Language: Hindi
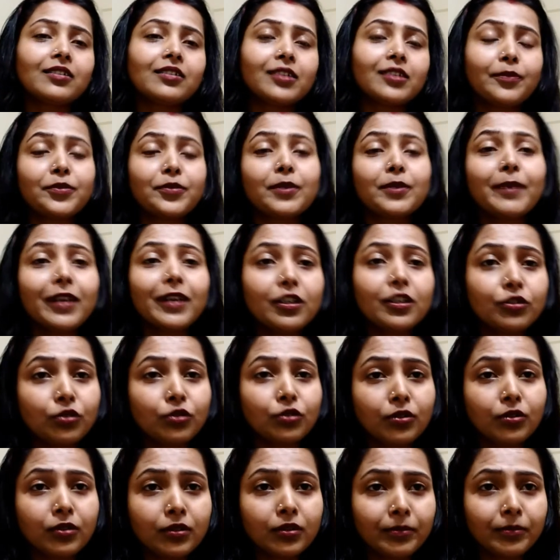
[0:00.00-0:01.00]
सबसे पहले
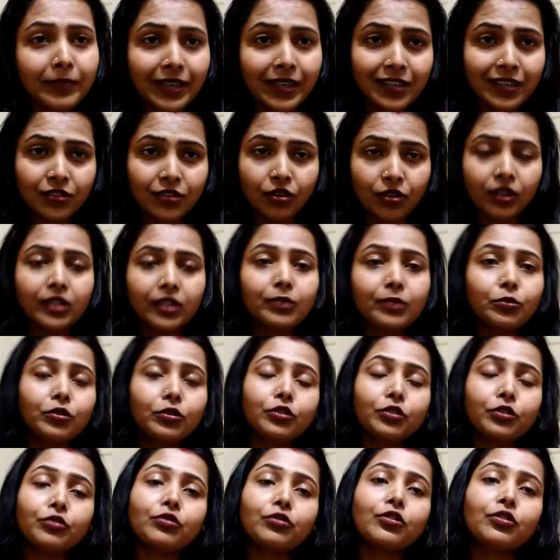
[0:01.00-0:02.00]
तो मैं सॉरी बोल
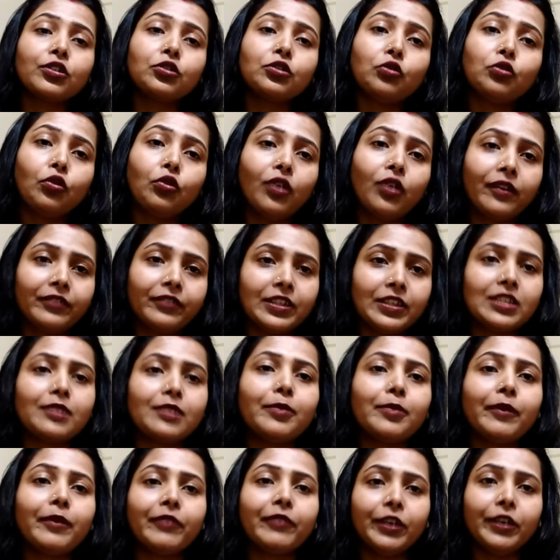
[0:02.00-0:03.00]
रही हूँ क्योंकि दो हफ्ते से
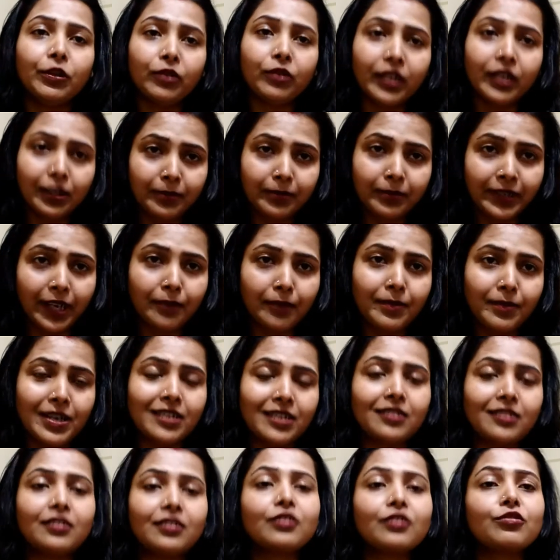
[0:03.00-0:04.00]
मैं वीडियो नहीं बना पा
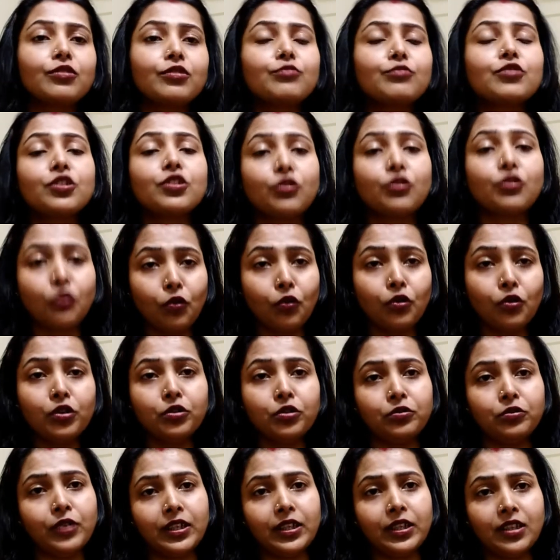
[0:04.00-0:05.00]
रही थी क्योंकि मुझे कोल्ड
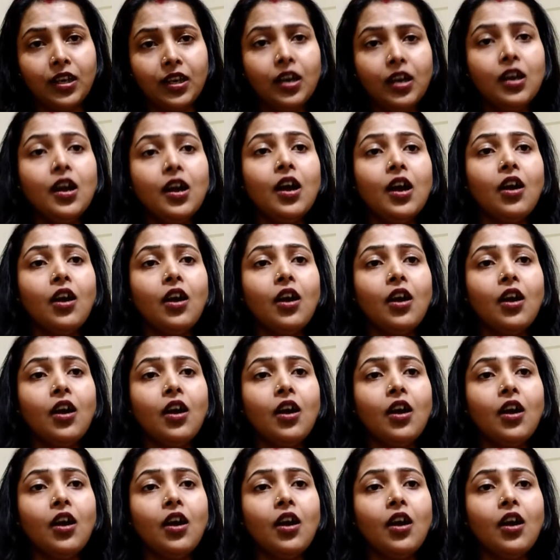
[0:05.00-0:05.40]
हुआ था